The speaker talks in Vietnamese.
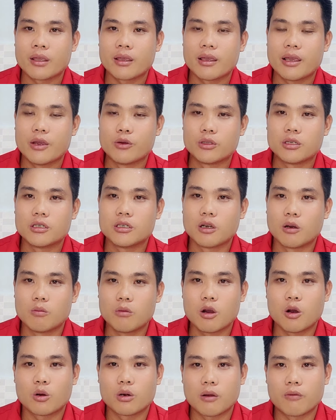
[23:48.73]
yêu thương ủng
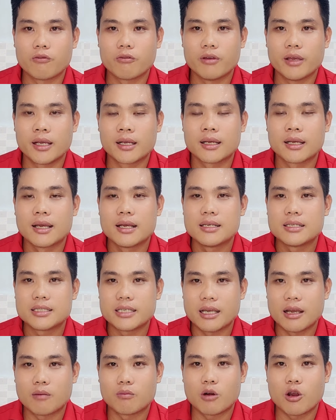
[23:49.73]
hộ động viên
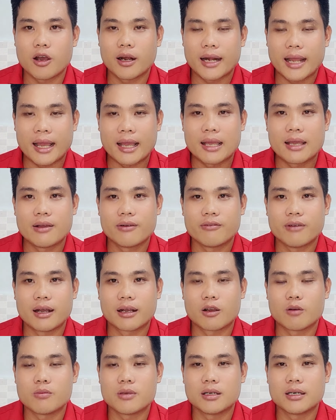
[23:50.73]
chị Hồng Loan nè và
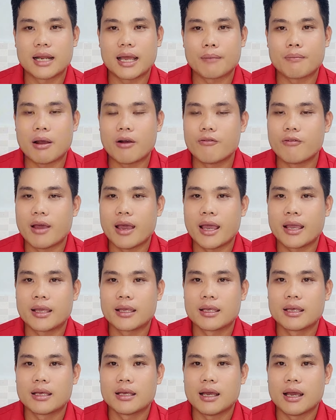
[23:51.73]
cũng như là bảo vệ
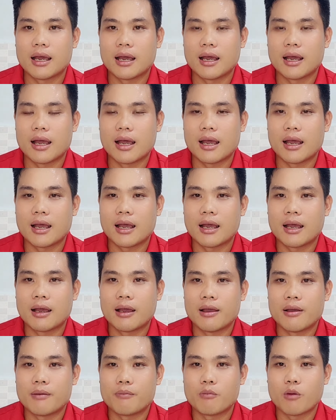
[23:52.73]
à,
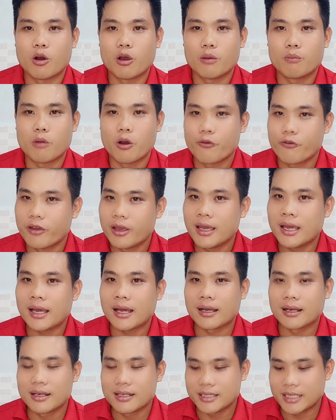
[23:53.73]
mọi mọi phía
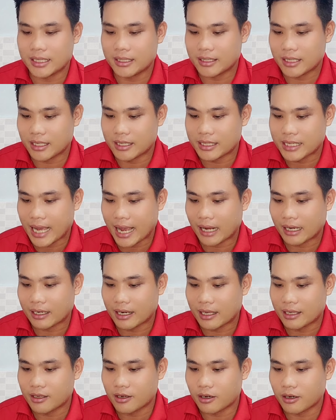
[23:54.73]
ha tránh tình trạng
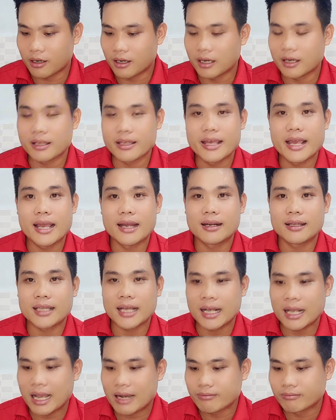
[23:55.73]
để cho dê nó
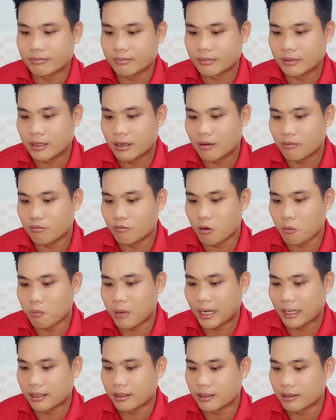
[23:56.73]
tấn công một
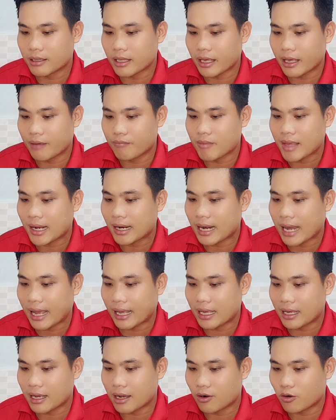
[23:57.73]
lần nữa thì em nhắc lại
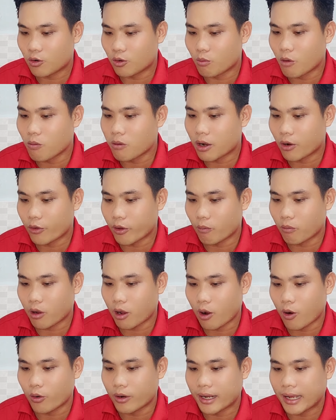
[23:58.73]
cái câu bốn câu giọng
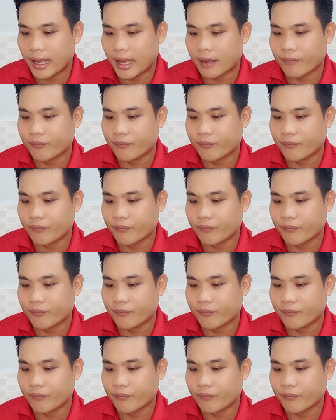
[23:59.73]
cổ nè ha